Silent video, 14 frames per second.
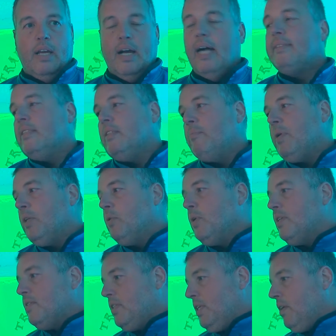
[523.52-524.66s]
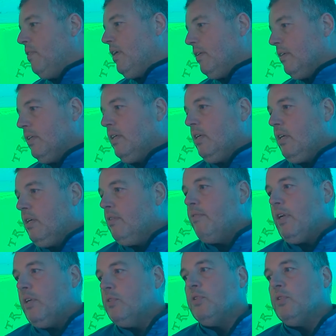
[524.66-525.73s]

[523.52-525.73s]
alte temperature estive fanno